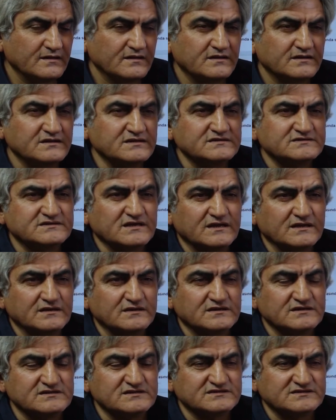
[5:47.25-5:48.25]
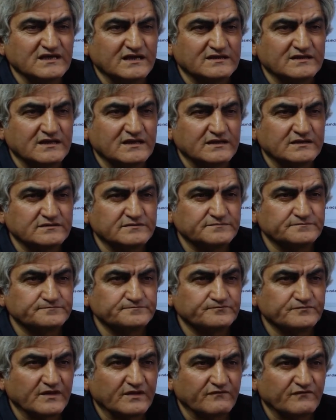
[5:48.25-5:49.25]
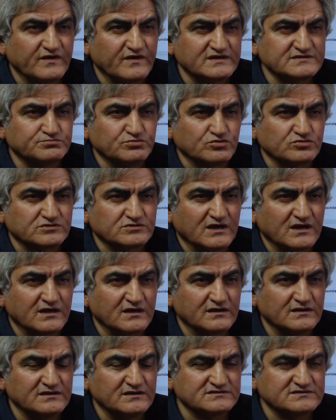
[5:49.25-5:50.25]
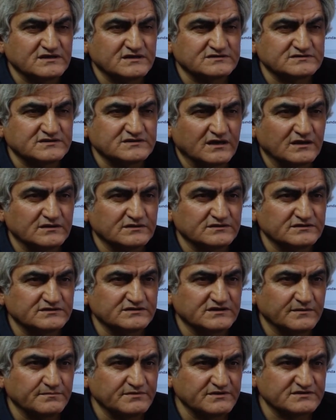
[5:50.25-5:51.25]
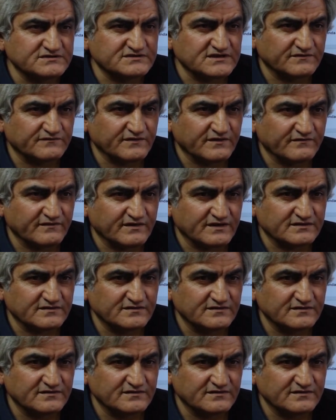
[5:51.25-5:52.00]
İnsan isteyenler Facebook'ta insan sağlığı diye bir sayfa var.